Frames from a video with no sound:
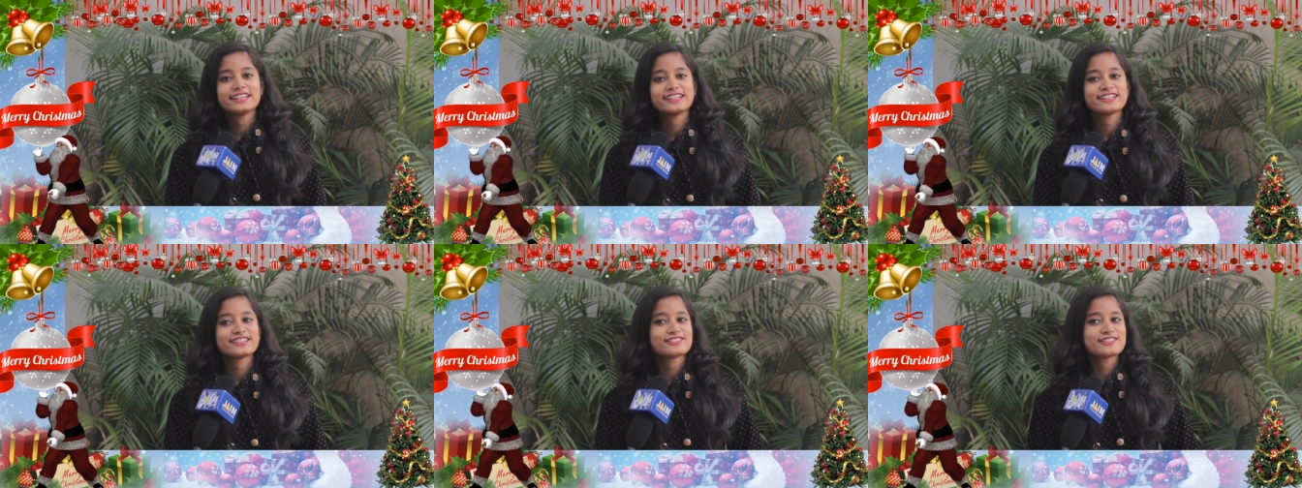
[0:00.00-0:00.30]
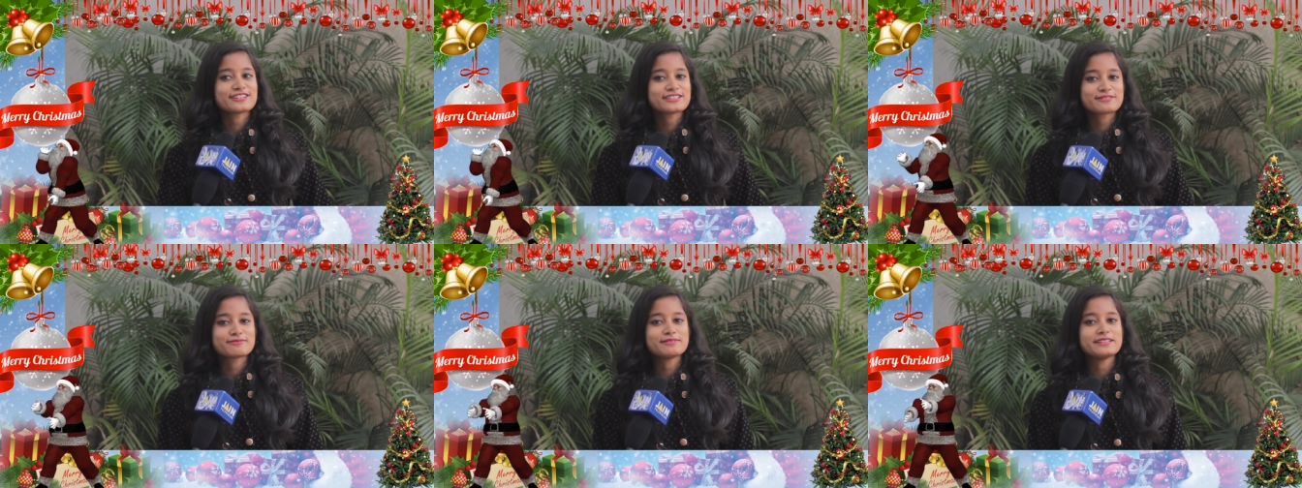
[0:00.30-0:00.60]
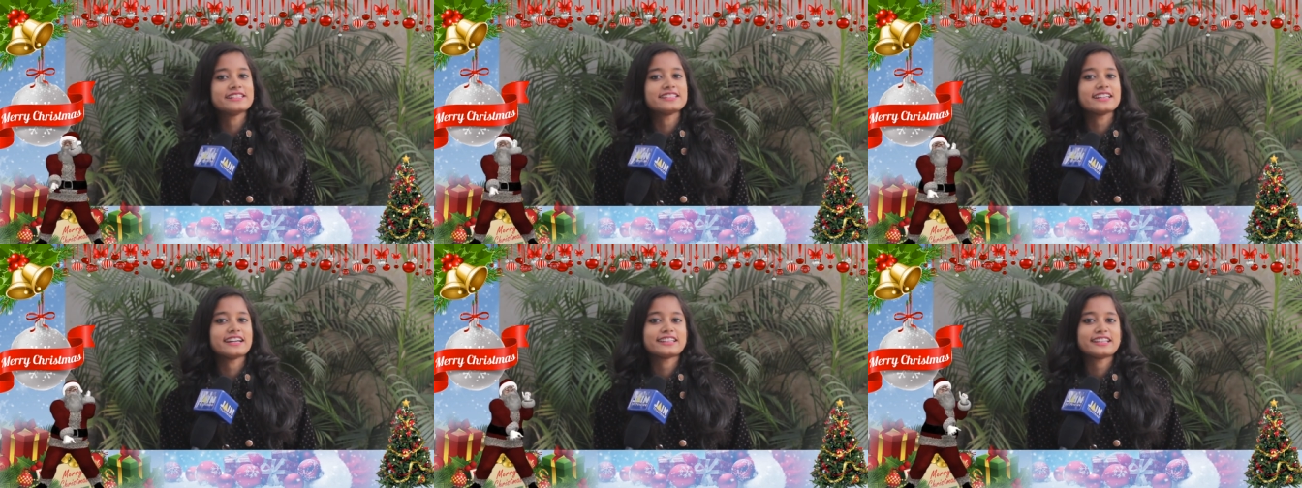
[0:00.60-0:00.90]
सेंटा क्लॉस
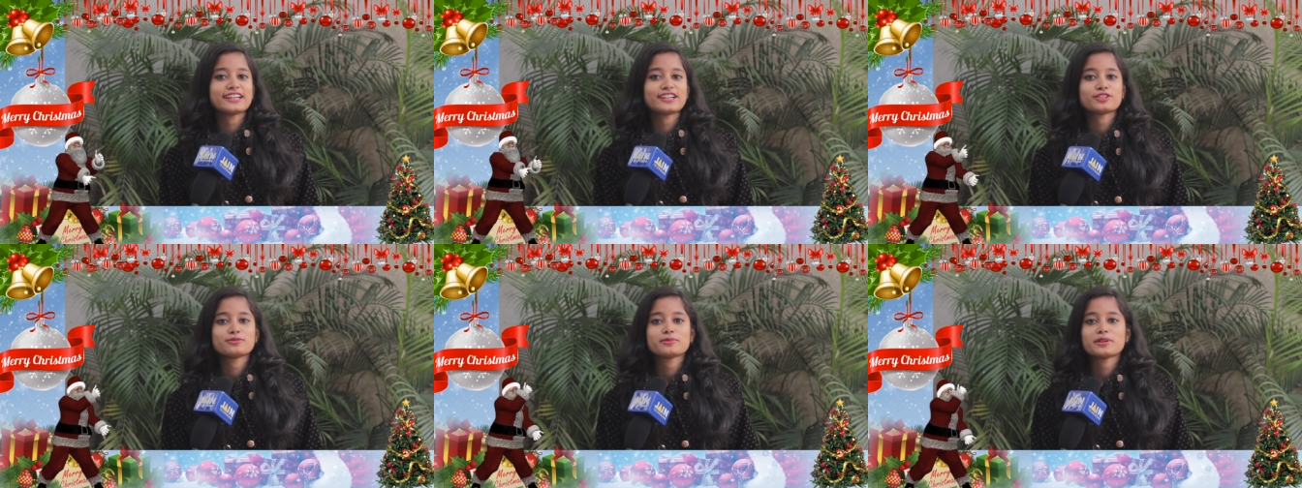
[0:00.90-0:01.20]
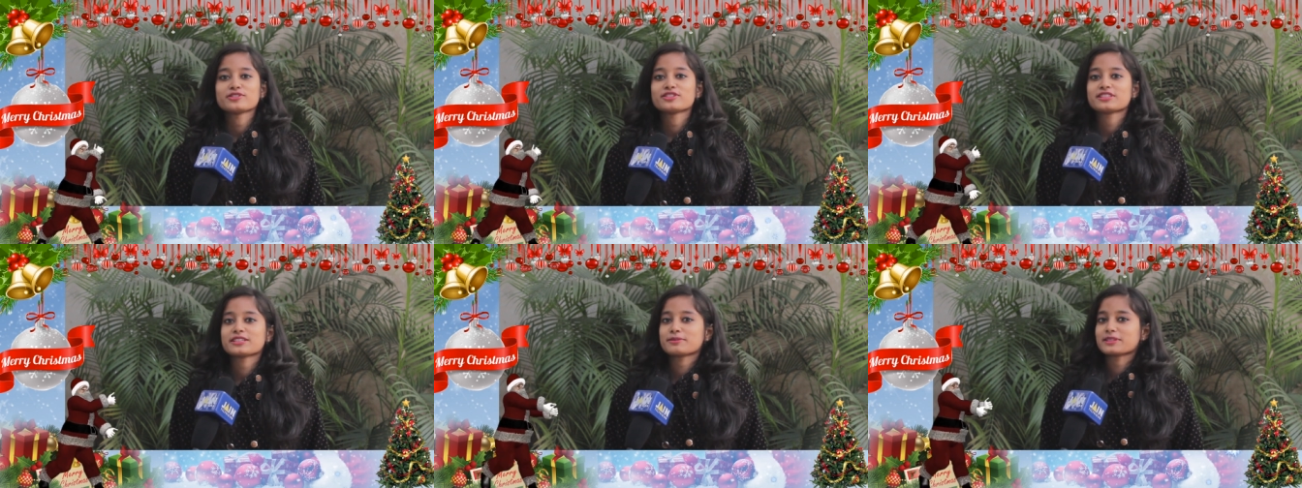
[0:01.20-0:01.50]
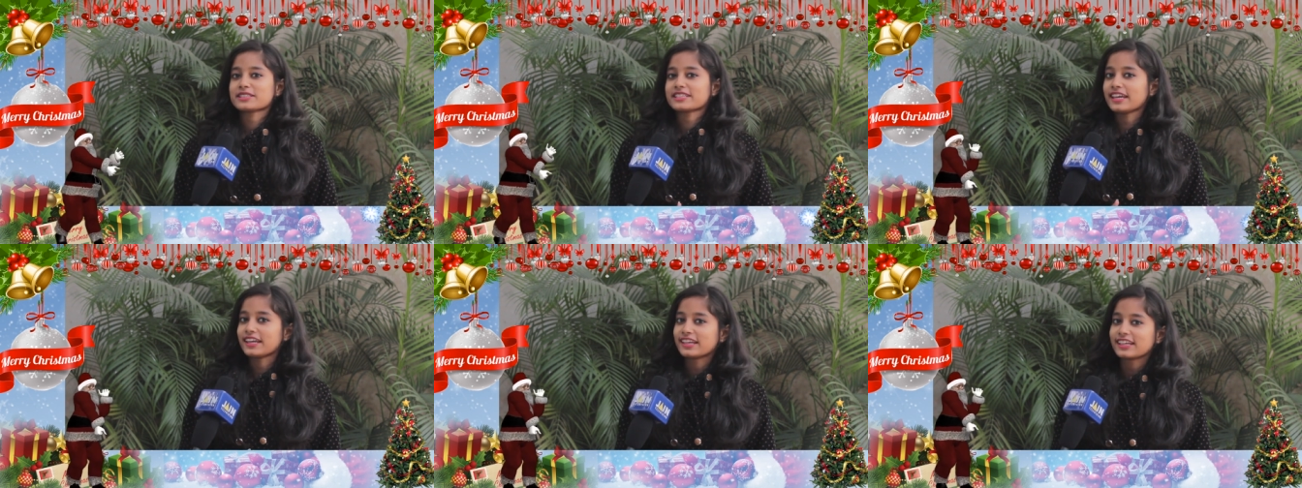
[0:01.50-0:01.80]
मिल जाता है तो मैं उनसे
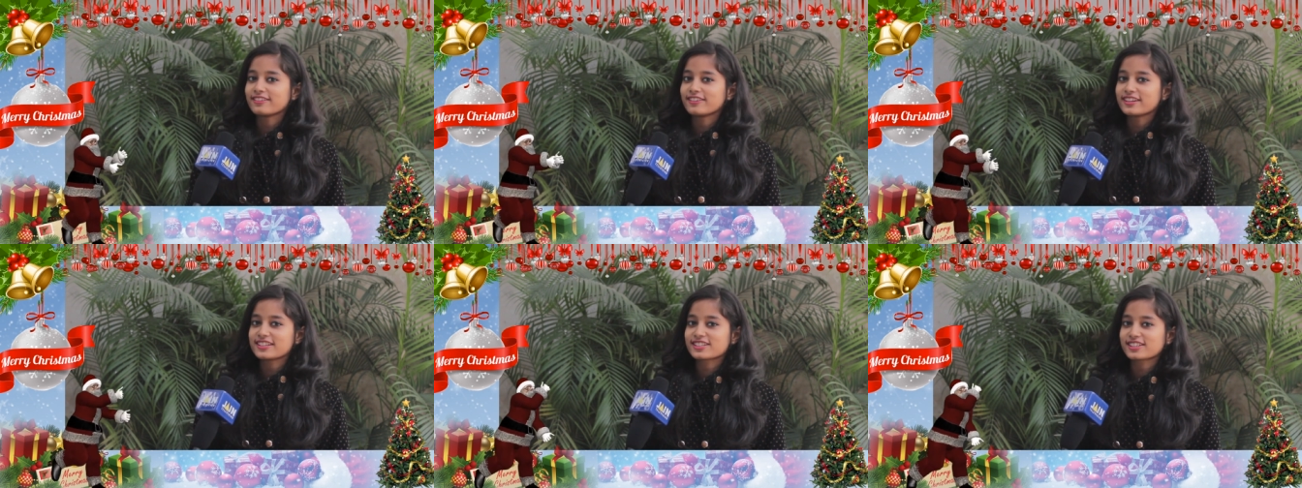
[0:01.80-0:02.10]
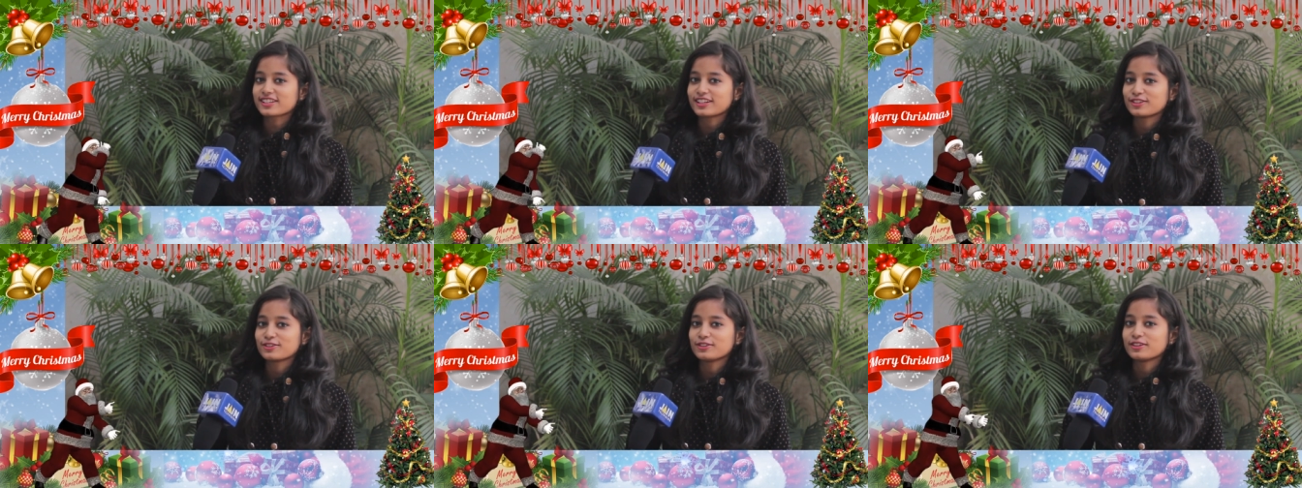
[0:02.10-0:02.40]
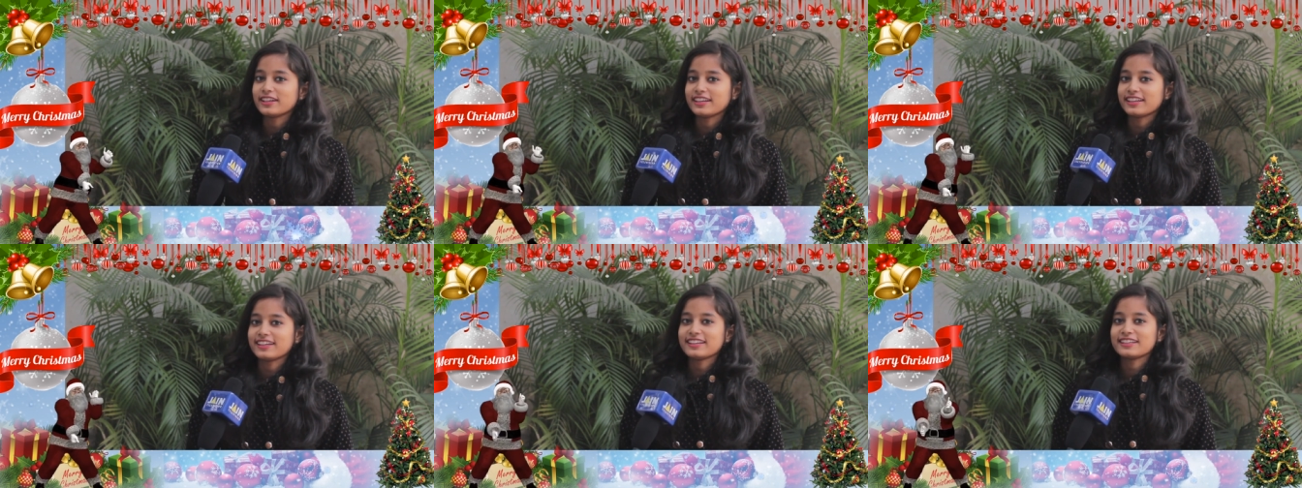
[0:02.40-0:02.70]
बस एक ही विश
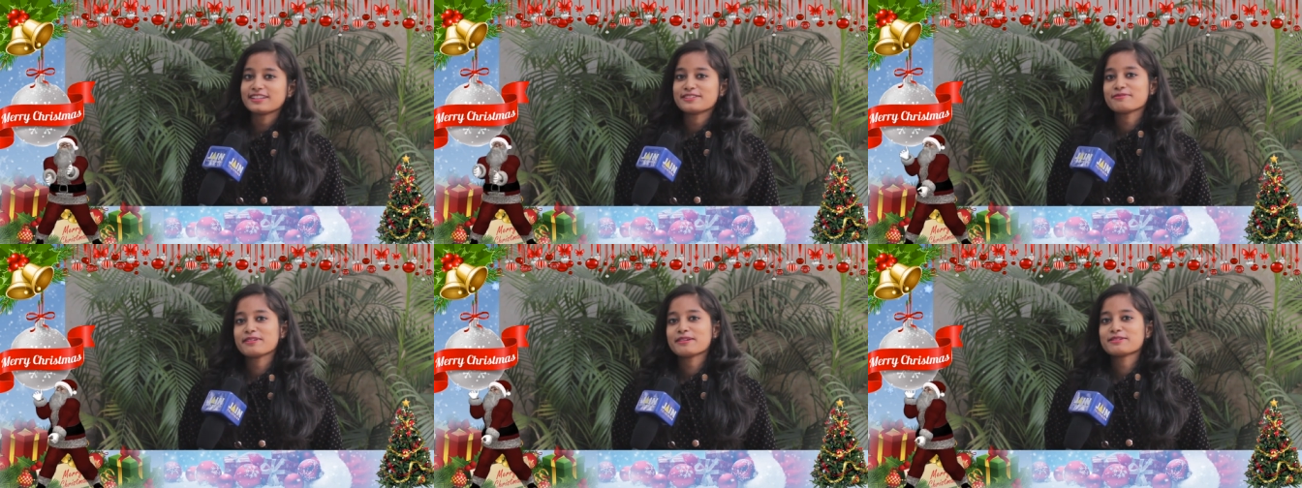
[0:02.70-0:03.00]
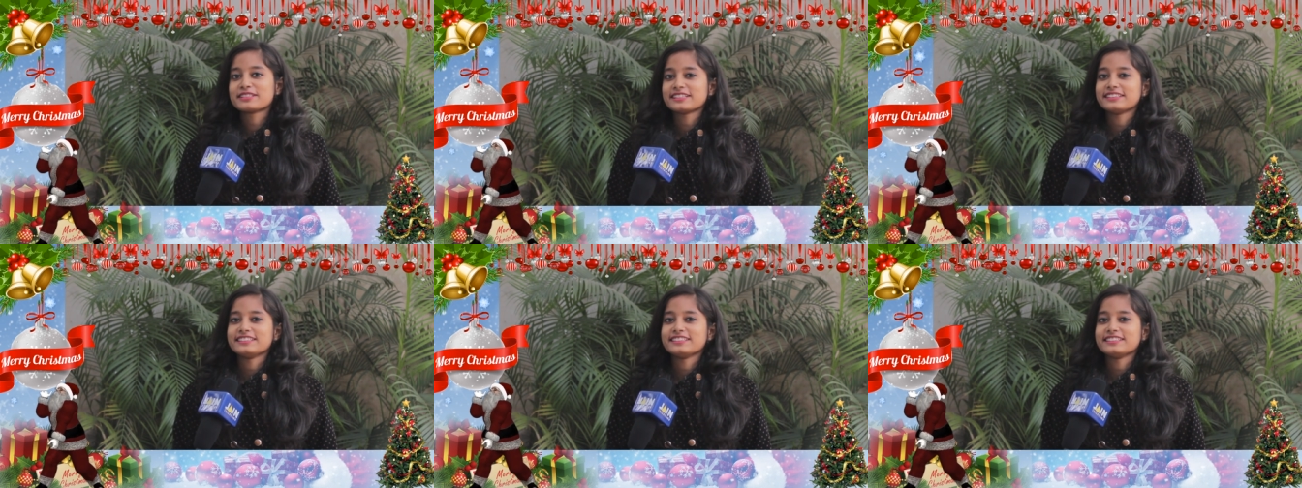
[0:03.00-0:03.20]
करूँगी कि ना मैं